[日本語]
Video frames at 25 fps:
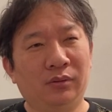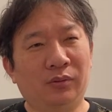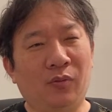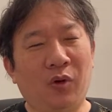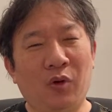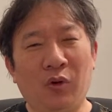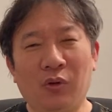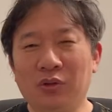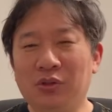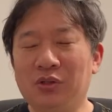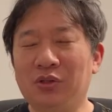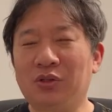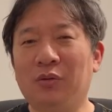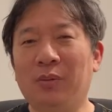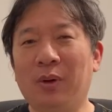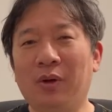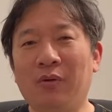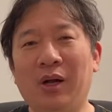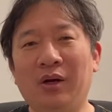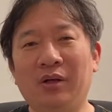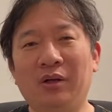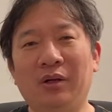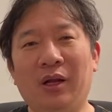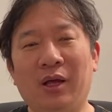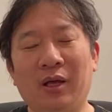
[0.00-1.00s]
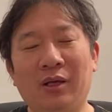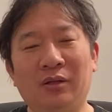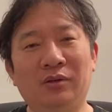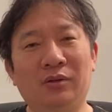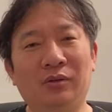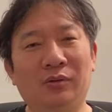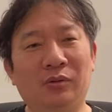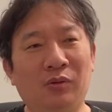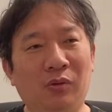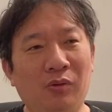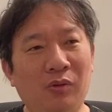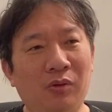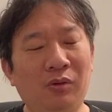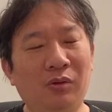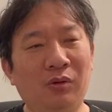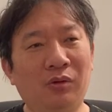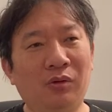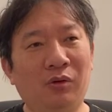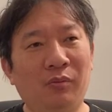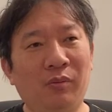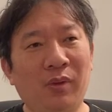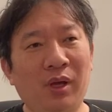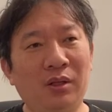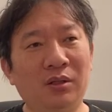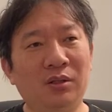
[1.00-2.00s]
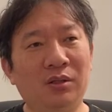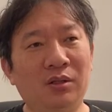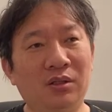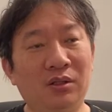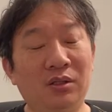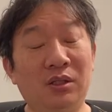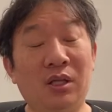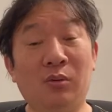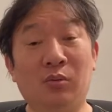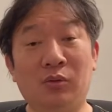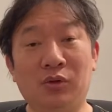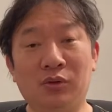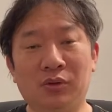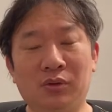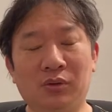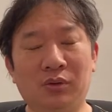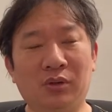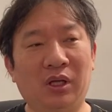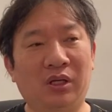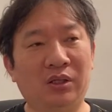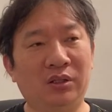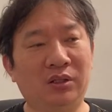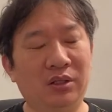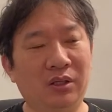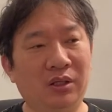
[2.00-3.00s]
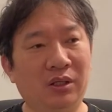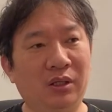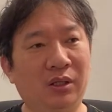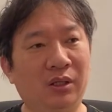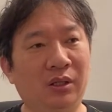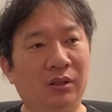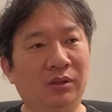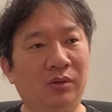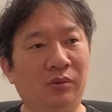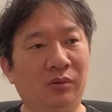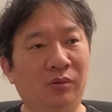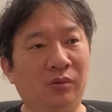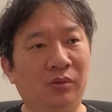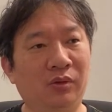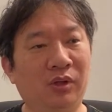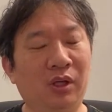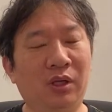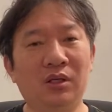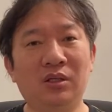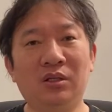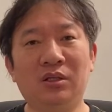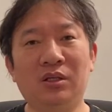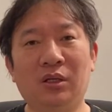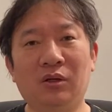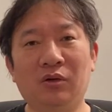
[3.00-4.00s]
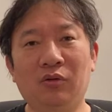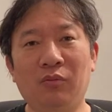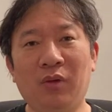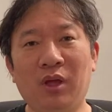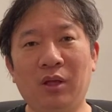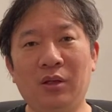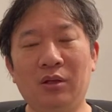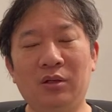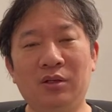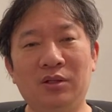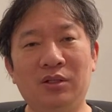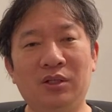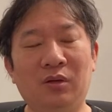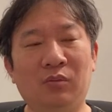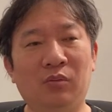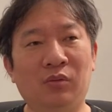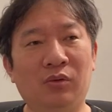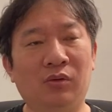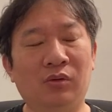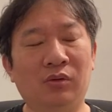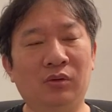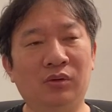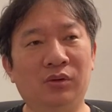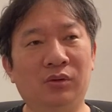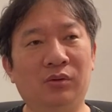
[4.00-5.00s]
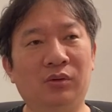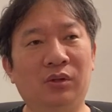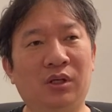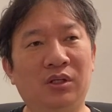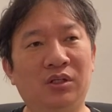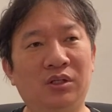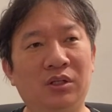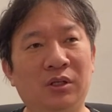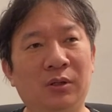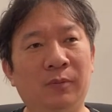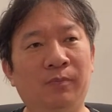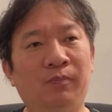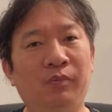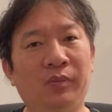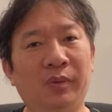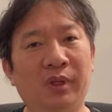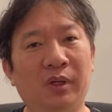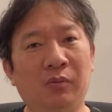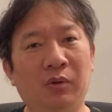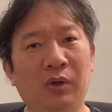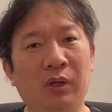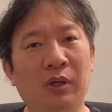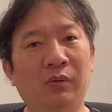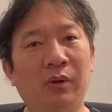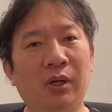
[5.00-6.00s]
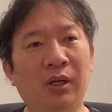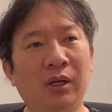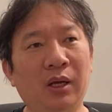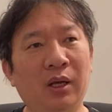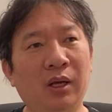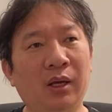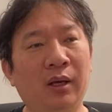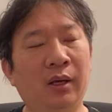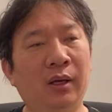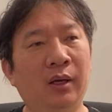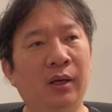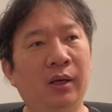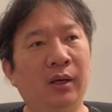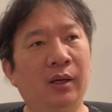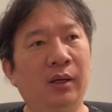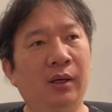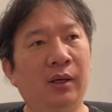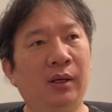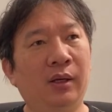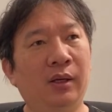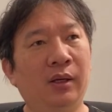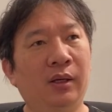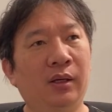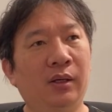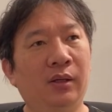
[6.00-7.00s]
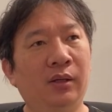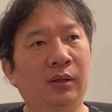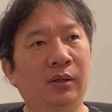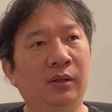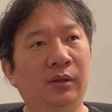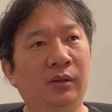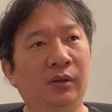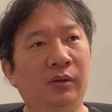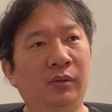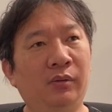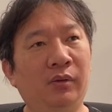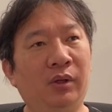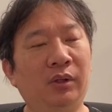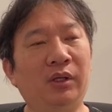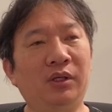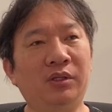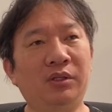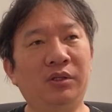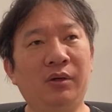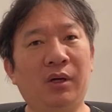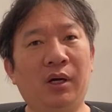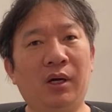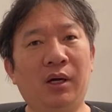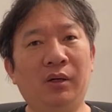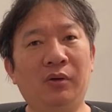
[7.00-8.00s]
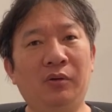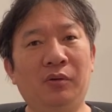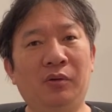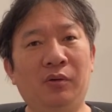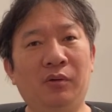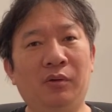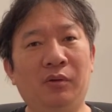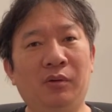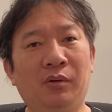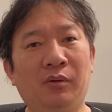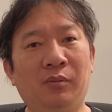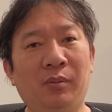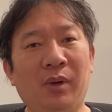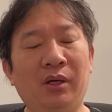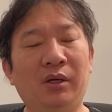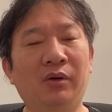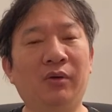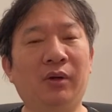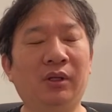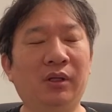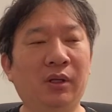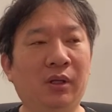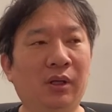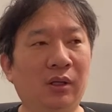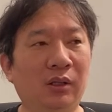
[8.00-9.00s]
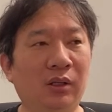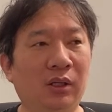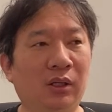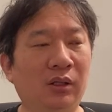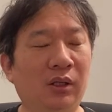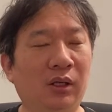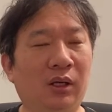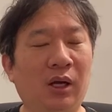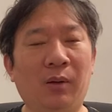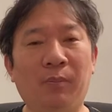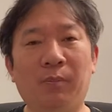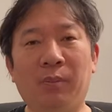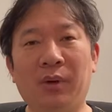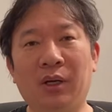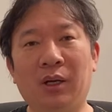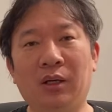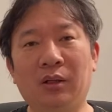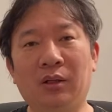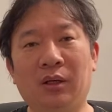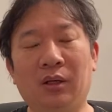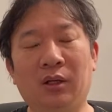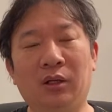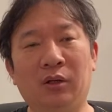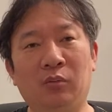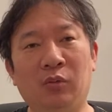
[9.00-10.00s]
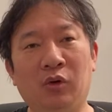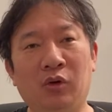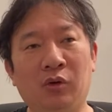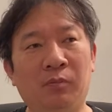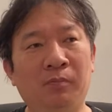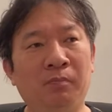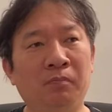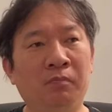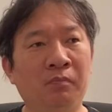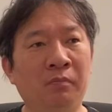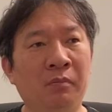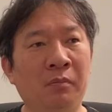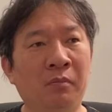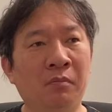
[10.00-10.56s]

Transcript: 交通の便悪いね。道路の面にしてもそうだし、その電車の面にしてもそうだし、これはね、私はあの、まあ、岩手県なんでカッペなんだけども、